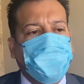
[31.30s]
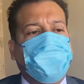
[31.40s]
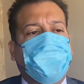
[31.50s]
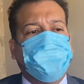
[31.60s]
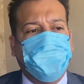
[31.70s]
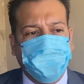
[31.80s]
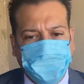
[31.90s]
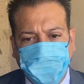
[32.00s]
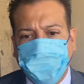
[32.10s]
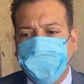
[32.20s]
Hasta donde
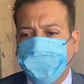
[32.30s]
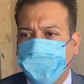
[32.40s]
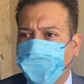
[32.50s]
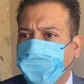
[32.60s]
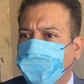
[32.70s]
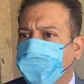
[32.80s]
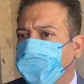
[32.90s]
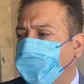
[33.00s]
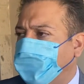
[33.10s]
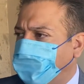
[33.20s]
tengo conocimiento,
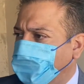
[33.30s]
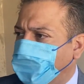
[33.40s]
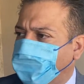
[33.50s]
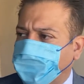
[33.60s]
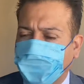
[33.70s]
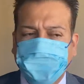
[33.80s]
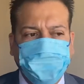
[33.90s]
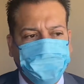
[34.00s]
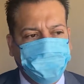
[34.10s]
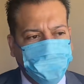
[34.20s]
la semana pasada se
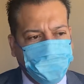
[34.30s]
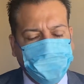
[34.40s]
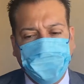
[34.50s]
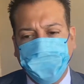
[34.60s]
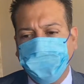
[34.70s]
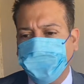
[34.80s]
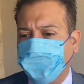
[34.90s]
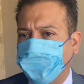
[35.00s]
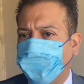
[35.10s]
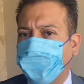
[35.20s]
empezaron o se
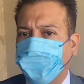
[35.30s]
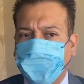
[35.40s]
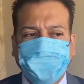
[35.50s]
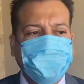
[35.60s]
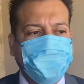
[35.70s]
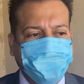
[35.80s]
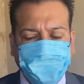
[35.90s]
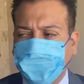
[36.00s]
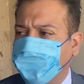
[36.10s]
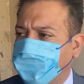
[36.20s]
iniciaron algunas
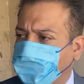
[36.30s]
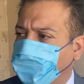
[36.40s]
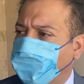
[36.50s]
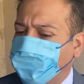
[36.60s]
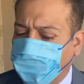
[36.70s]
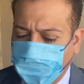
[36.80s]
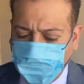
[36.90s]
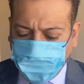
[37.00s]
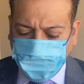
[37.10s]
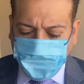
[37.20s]
entrevistas de servidores
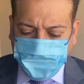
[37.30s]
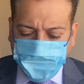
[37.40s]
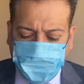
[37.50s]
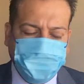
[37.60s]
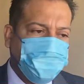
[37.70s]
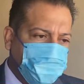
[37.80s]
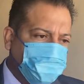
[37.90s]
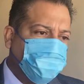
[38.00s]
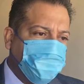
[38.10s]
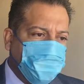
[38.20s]
públicos y será la
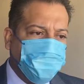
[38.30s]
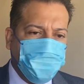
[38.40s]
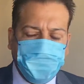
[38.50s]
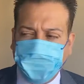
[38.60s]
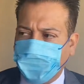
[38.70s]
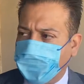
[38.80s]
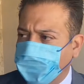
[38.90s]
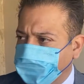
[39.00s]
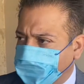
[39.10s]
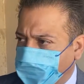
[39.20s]
autoridad federal
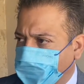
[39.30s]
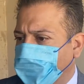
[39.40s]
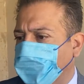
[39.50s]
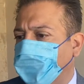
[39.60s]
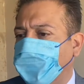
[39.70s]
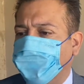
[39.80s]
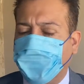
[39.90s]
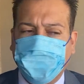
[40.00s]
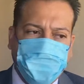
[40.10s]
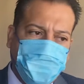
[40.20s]
quien tenga a la
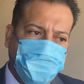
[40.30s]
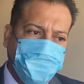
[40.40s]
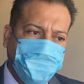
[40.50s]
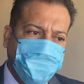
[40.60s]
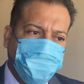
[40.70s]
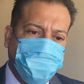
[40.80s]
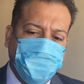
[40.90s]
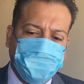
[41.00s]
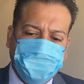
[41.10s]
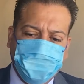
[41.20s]
mano ya
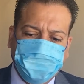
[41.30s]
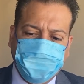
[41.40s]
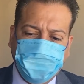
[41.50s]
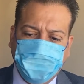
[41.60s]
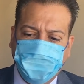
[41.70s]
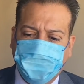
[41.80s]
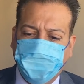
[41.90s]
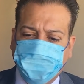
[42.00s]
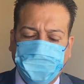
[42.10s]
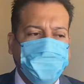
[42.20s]
pues este, los
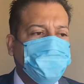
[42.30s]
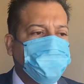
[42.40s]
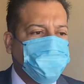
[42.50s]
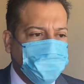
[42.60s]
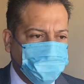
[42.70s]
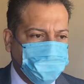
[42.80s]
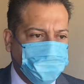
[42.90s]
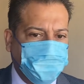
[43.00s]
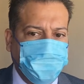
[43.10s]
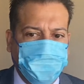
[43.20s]
siguientes pasos
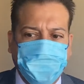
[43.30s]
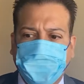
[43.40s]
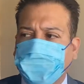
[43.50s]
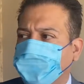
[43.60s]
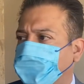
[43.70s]
que, realizar,